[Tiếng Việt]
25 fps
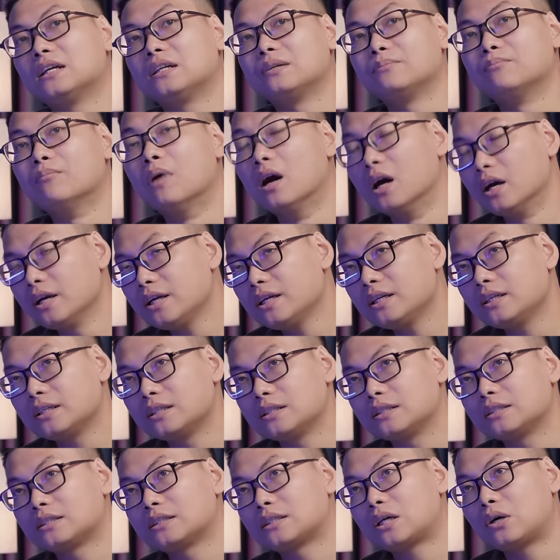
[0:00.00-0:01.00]
mới
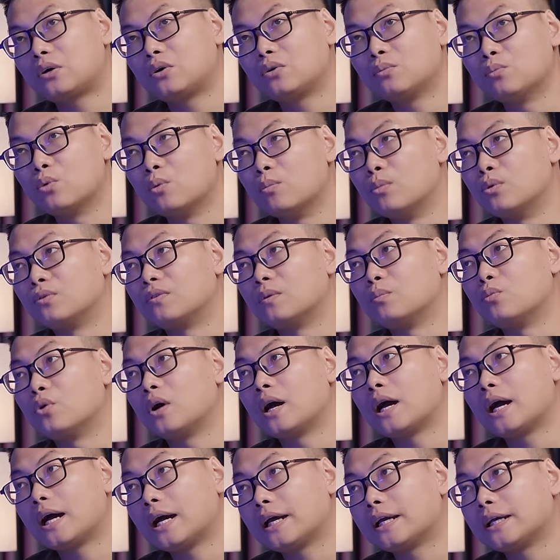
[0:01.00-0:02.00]
sau mùa một và mùa
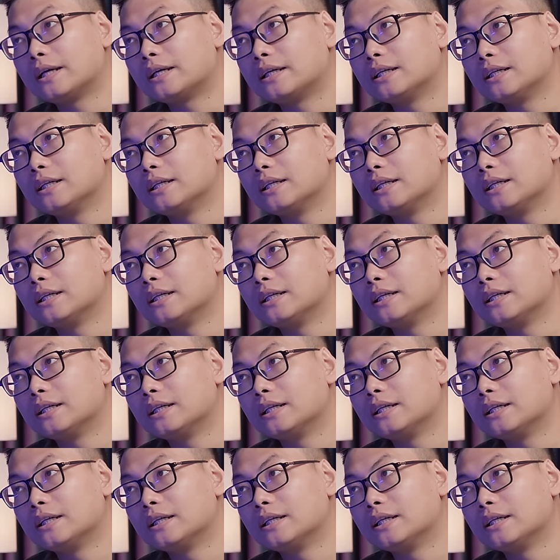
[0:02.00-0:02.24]
hai.